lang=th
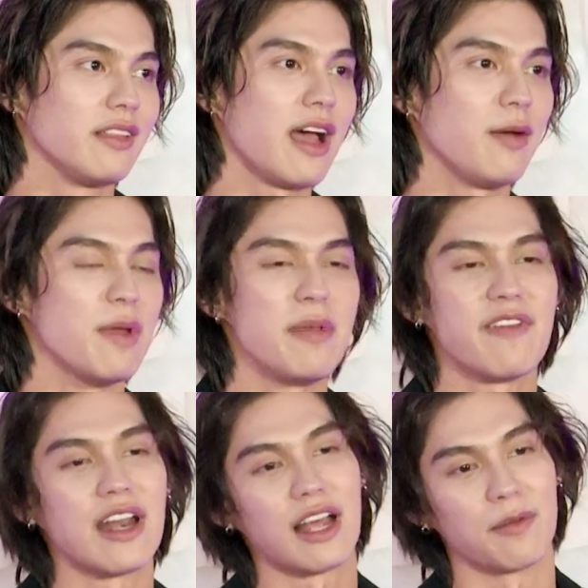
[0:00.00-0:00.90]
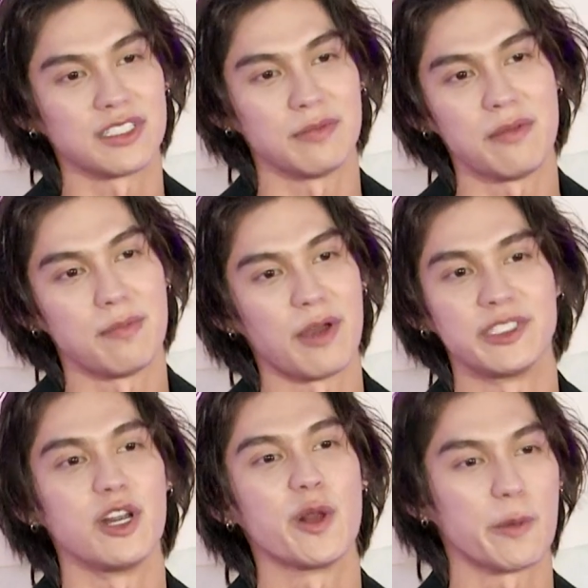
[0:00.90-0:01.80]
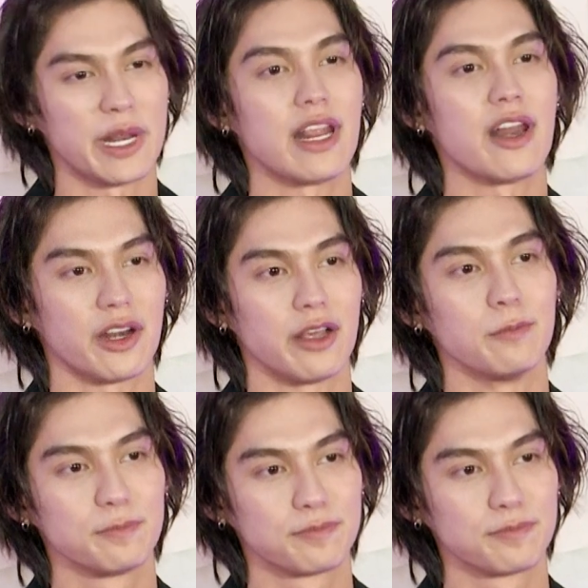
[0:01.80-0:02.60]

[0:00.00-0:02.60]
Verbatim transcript: ถ้าเกิดไม่มีแฟนคลับก็จะไม่มีไบโอชิลิสตัวนี้แน่นอนครับ